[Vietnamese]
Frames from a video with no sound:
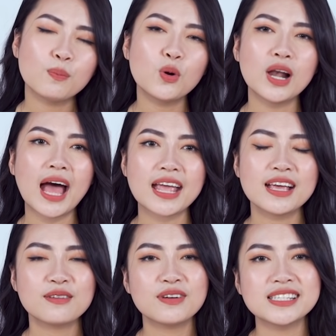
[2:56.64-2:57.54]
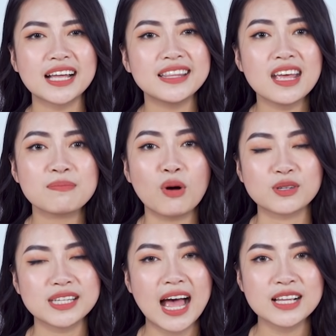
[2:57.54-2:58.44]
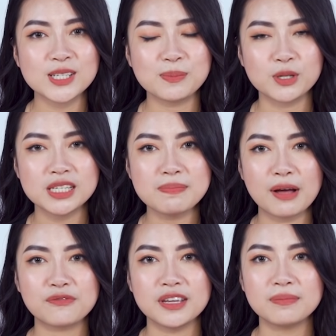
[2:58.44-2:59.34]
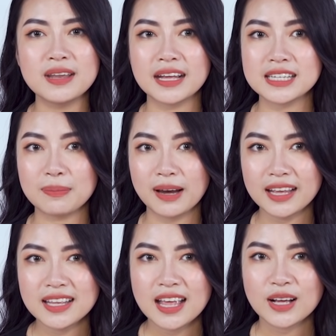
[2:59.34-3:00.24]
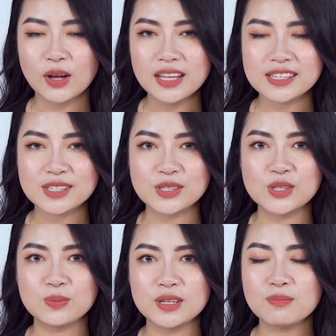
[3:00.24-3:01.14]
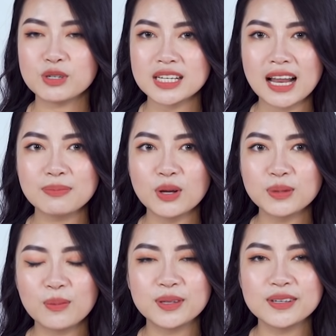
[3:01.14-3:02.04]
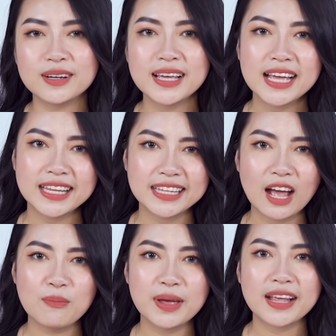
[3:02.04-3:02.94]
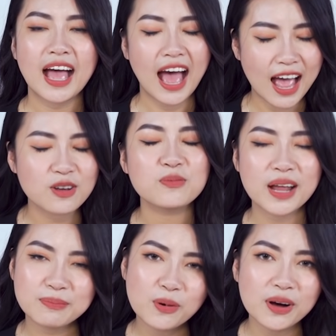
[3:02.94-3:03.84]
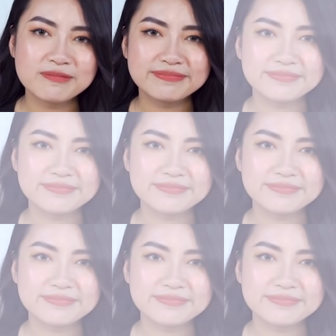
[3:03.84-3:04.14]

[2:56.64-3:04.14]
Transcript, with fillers: Bù lại, với giá tiền bỏ ra trong một chiếc bàn phím để tablet có thể sử dụng như chiếc laptop thông thường thì theo mình ai cũng nên mua.